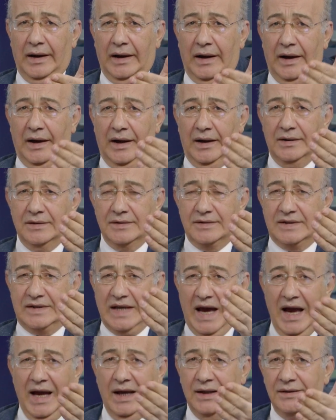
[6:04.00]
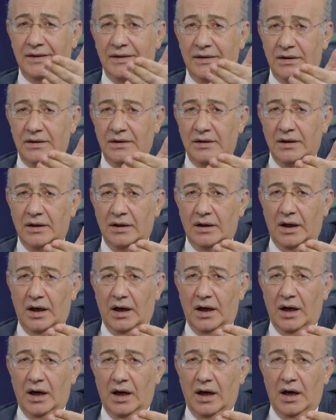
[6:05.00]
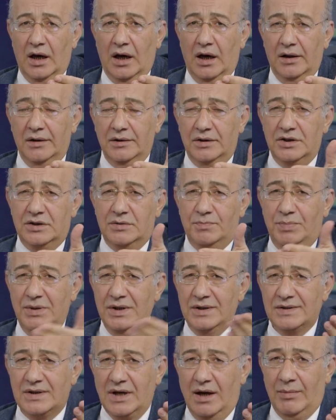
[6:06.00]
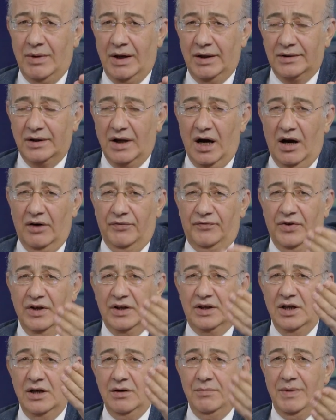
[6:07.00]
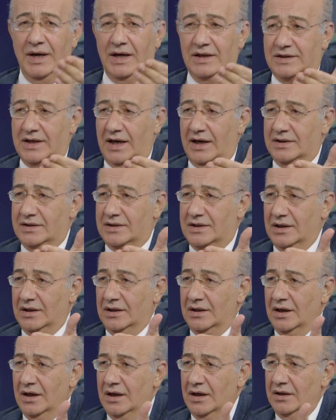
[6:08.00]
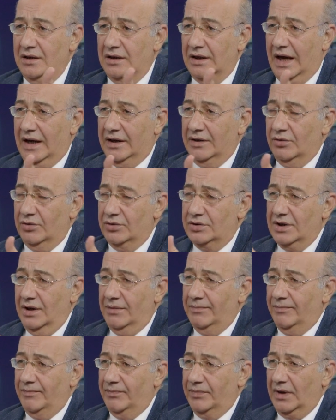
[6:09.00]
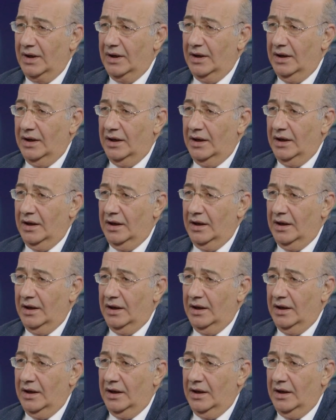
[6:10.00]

e, sen e, hiçbir zaman affedilmeyeceksin. Yani hocam yani işte